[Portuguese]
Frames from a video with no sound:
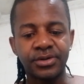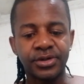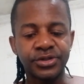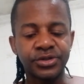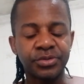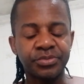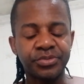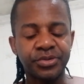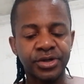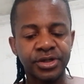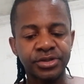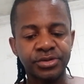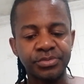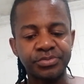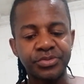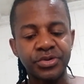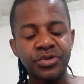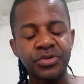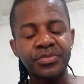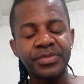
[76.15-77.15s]
onde eu posto
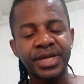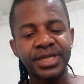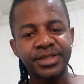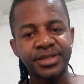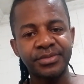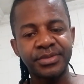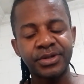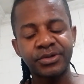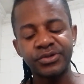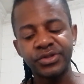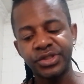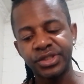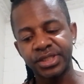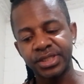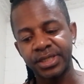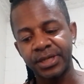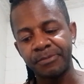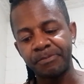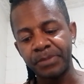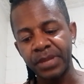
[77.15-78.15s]
um pouco mais da minha
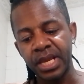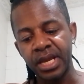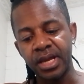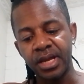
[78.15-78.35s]
rotina.